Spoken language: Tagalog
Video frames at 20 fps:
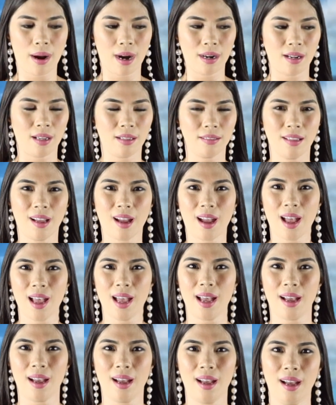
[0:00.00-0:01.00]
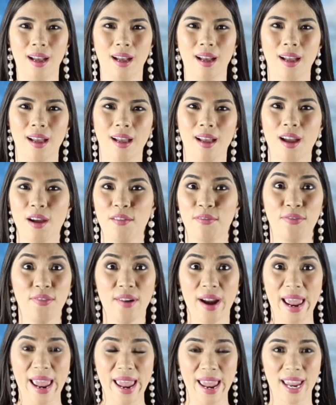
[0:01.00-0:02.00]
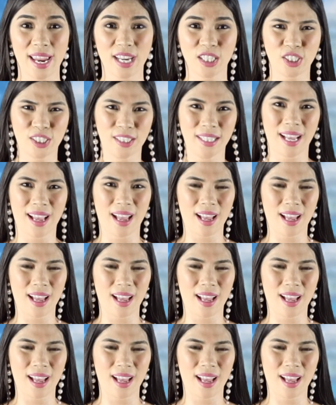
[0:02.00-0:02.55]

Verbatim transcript: parang nakaka-fresh,